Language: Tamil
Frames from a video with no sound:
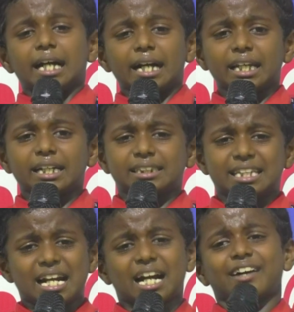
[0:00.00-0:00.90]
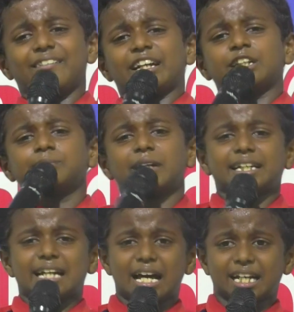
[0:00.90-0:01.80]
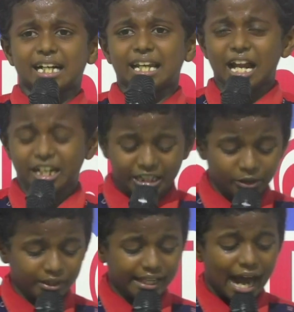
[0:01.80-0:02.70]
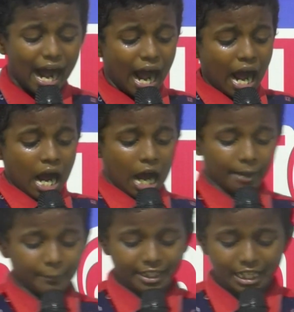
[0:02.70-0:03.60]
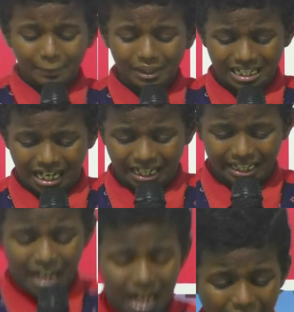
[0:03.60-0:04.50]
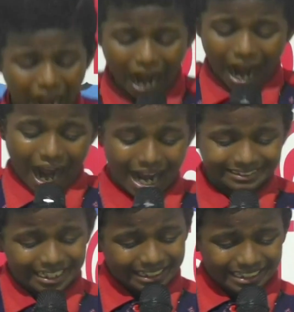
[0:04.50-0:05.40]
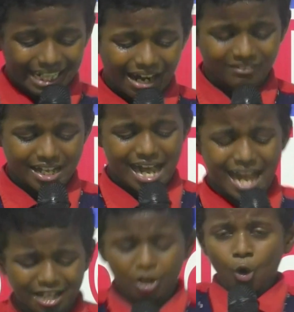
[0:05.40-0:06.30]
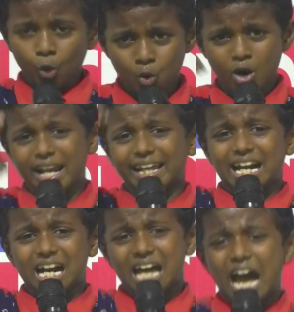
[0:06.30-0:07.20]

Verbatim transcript: எங்களுக்கு திறக்க வேண்டும் என்றார்கள் அலையிலூயா அவன் என்ன பண்ணுறாங்களா கர்த்தருக்கு அவர் உங்களை நான்